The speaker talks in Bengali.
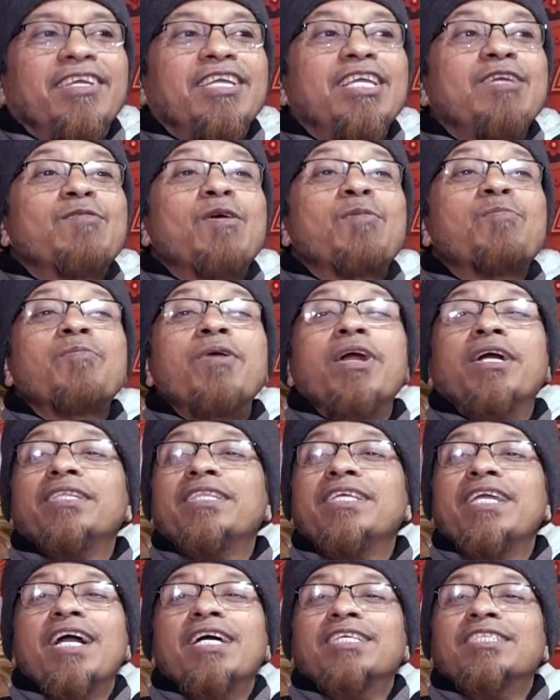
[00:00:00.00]
ইমাম
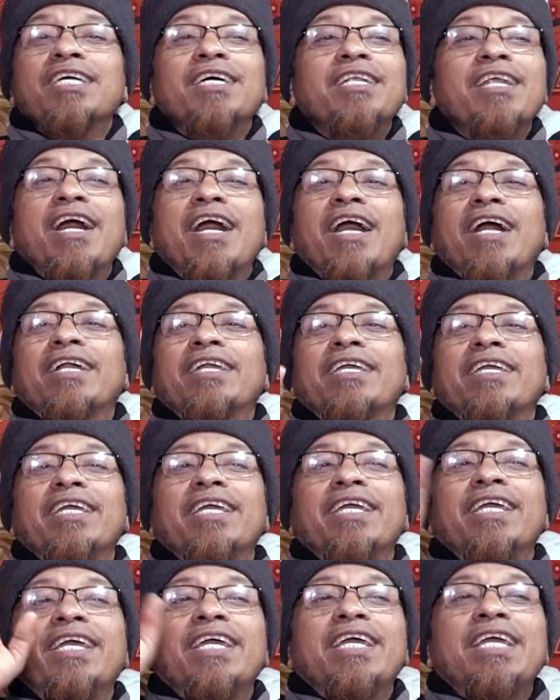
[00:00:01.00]
মাহাদি আসার
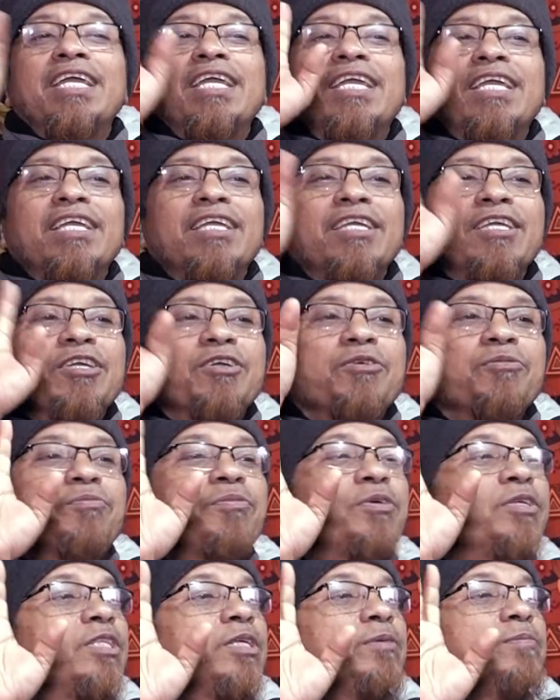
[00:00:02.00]
আগে
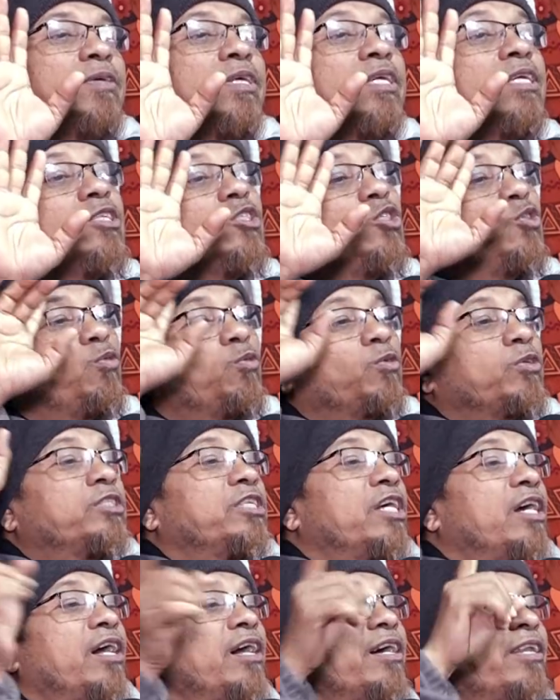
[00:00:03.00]
পৃথিবী
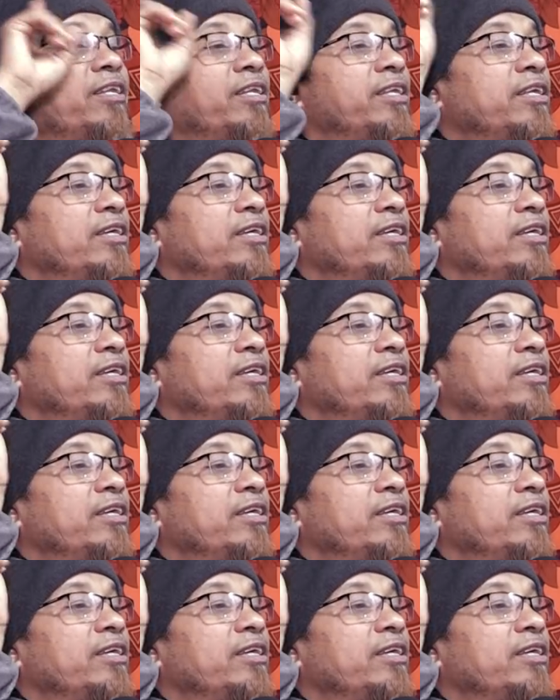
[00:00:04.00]
জোরজার